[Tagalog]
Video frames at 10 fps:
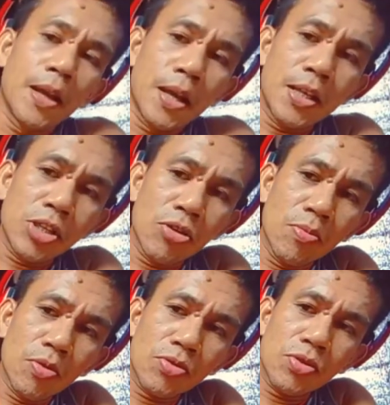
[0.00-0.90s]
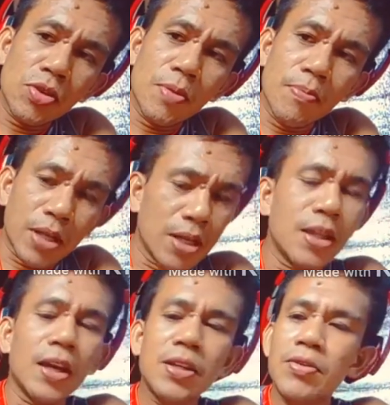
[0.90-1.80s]
Kani sa ubos
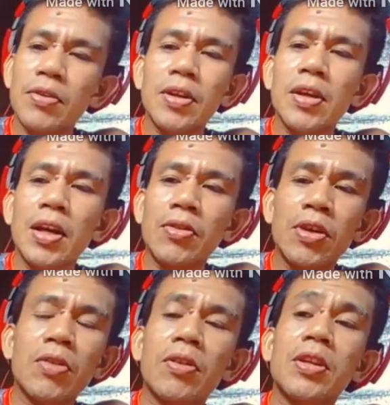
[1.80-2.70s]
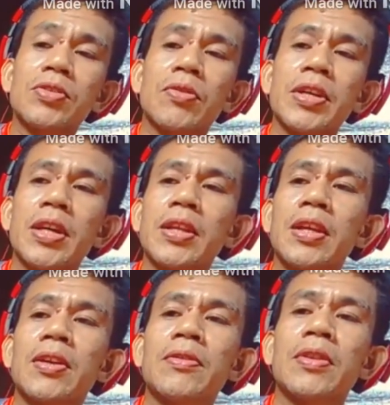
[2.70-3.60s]
makita rin nyo kani karon ako rin sulayan
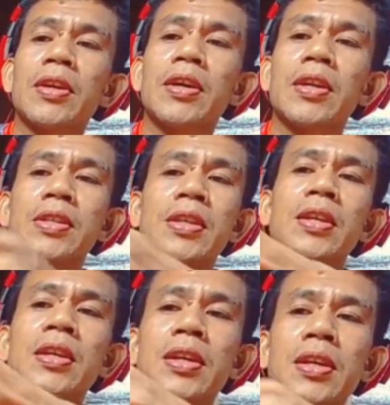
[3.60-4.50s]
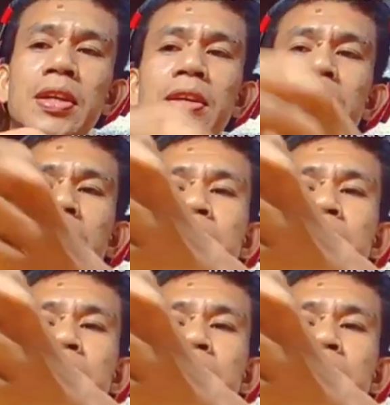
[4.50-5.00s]
diri ron tanan hasta ni kani